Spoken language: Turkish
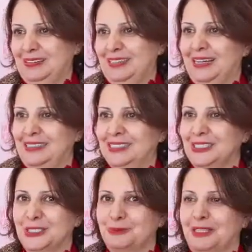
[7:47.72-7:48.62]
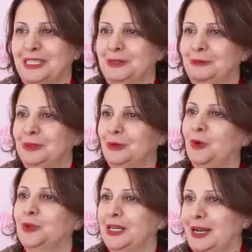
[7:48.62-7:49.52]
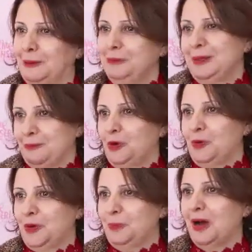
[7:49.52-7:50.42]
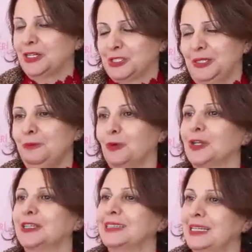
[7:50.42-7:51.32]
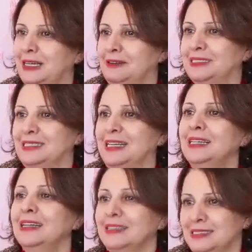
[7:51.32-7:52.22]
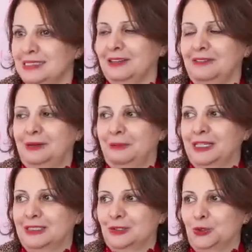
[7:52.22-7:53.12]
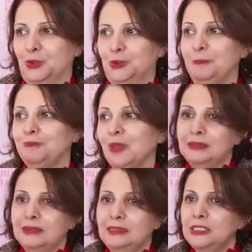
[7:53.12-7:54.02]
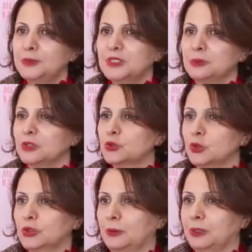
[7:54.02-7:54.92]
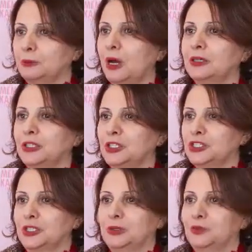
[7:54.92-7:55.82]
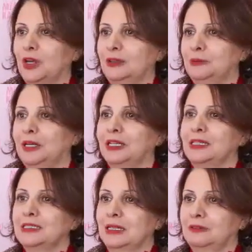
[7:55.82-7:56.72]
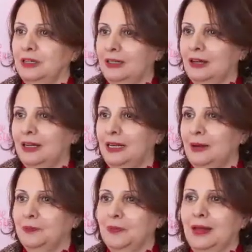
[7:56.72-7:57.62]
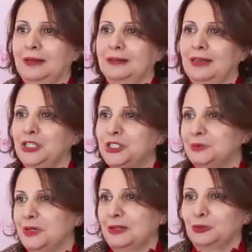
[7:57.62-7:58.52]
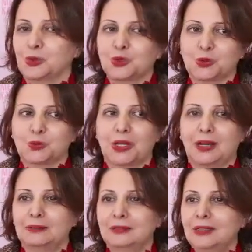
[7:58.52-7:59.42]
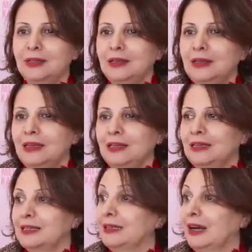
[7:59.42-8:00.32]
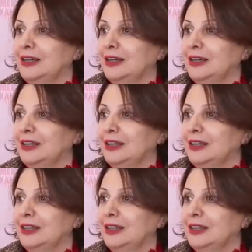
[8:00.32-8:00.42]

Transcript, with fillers: yani çalışmalarımı onlara bir bölümünü bağışlayıp onların tedavisine destek vermek istiyordum. E, hiçbir zaman söğütlemedim arkadaşlarımdan, bana destek veren ailemden, eşimden, dostumdan. E,